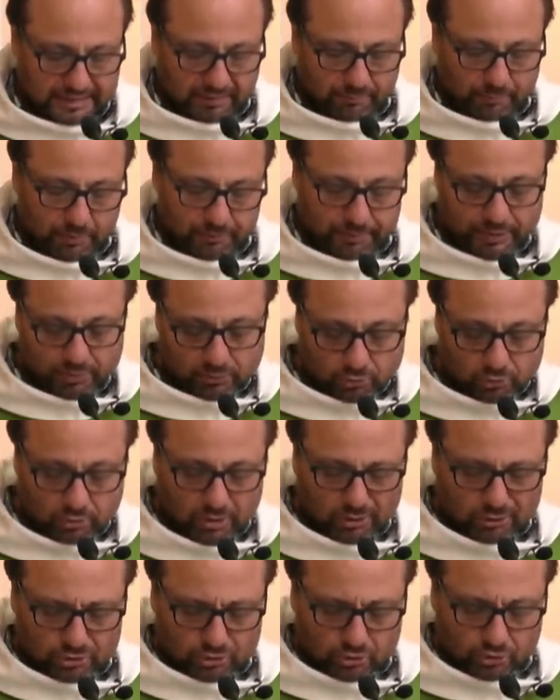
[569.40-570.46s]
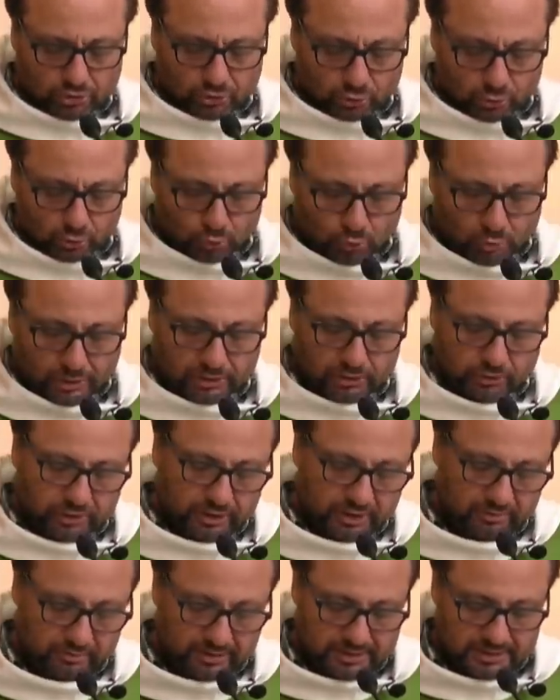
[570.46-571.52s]
Después preguntó a otro, ¿y tú cuánto
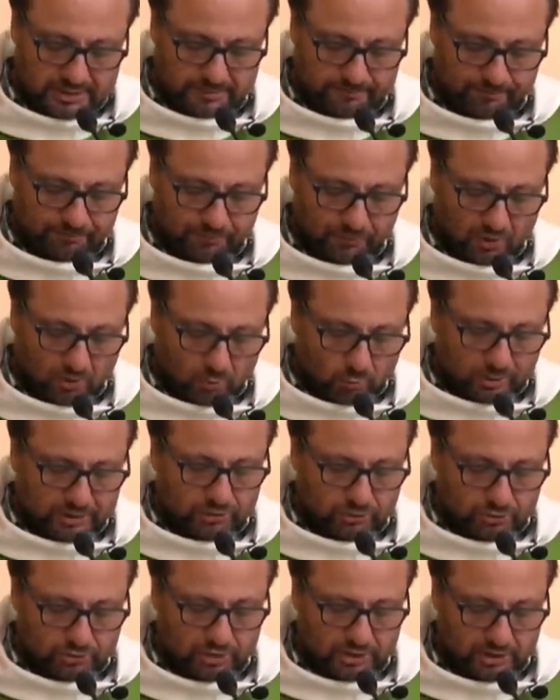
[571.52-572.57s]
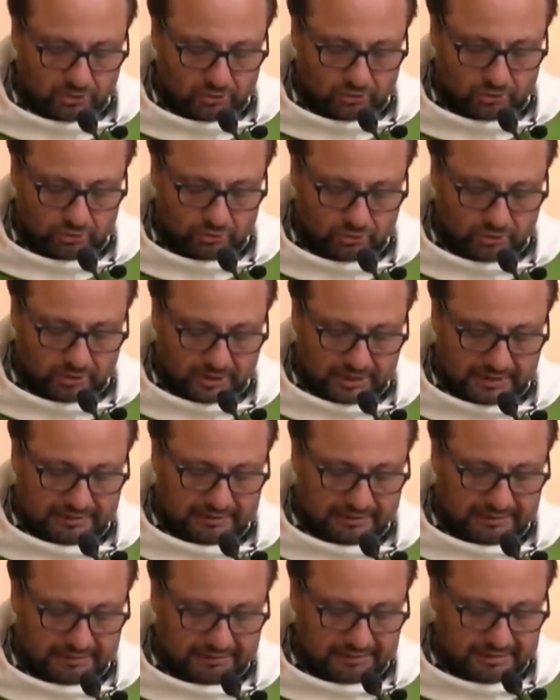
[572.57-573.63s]
debes? 400
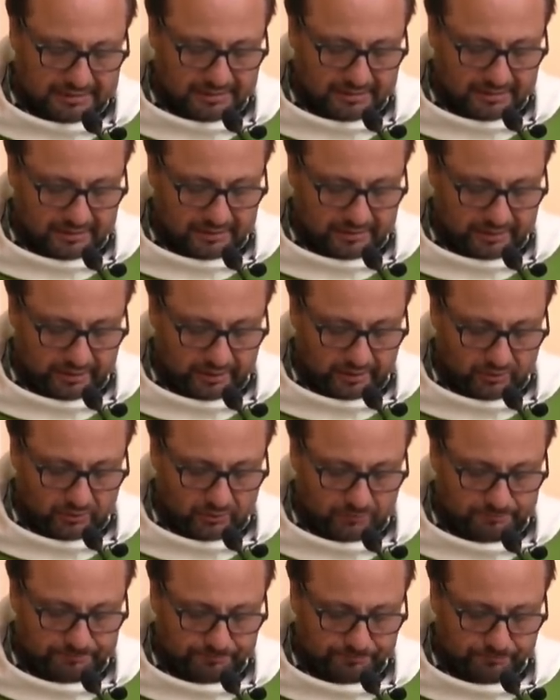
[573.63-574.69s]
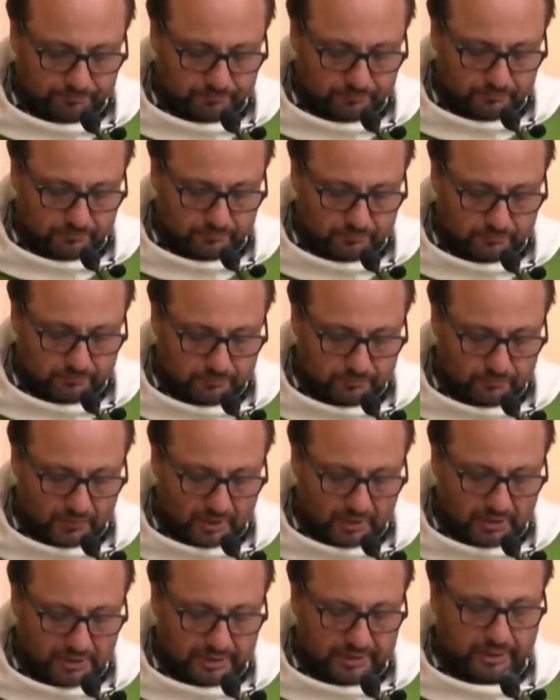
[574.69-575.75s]
quintales de trigo.
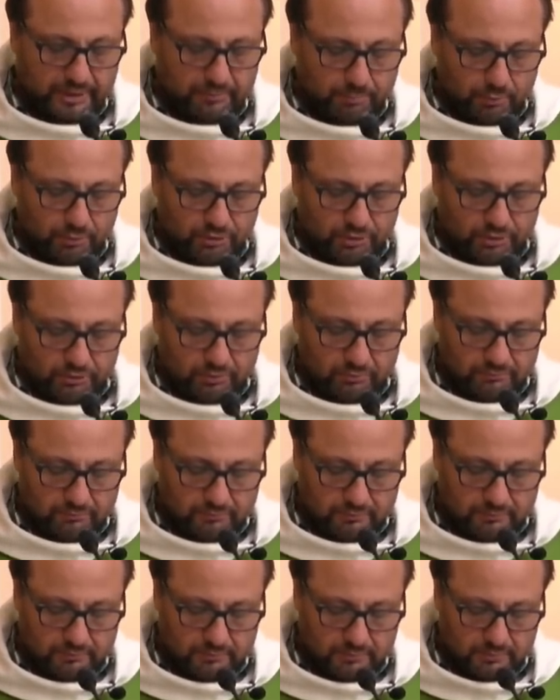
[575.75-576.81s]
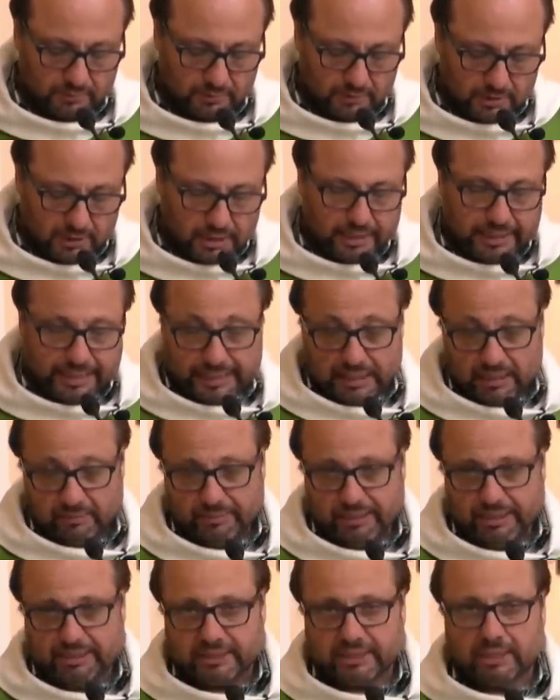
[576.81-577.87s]
Le respondió. El
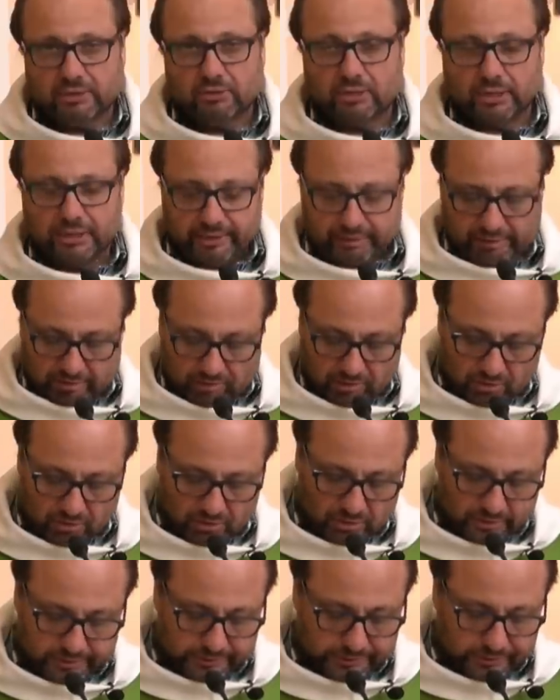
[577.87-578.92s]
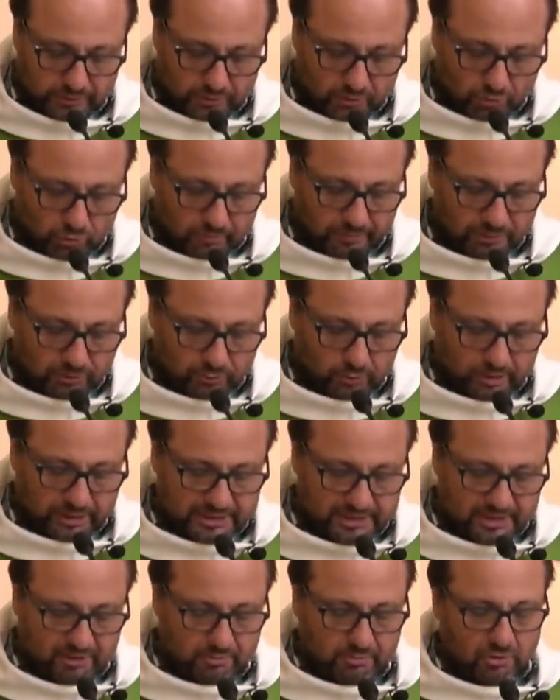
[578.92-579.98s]
administrador le dijo, toma tu
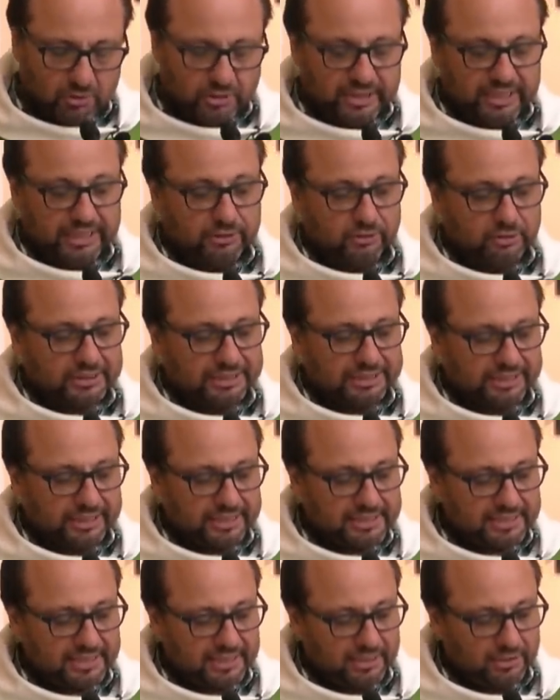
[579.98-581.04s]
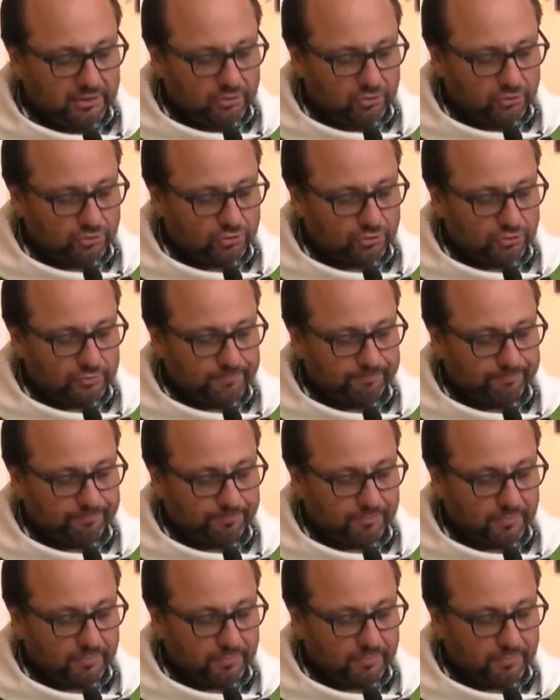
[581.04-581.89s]
recibo y anota 300.